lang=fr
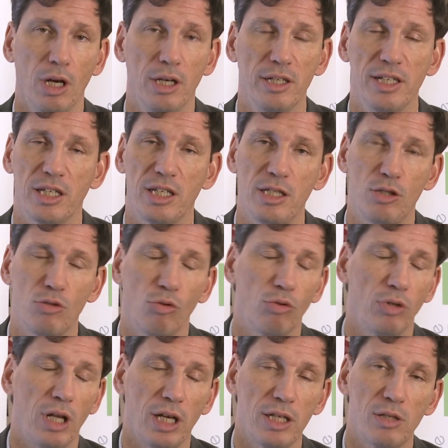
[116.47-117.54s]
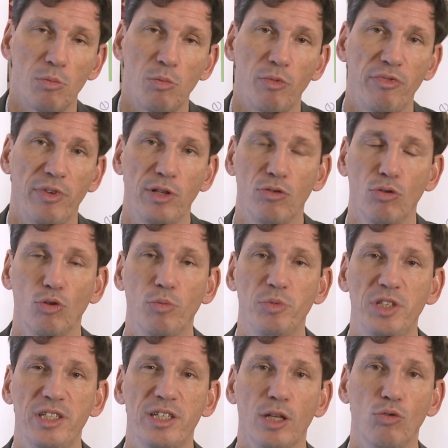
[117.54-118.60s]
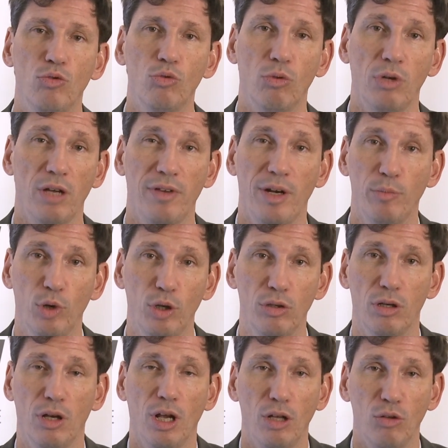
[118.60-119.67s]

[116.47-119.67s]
les acquisitions qu'on a récemment faites d'Optis à Toulon et à Valbonne.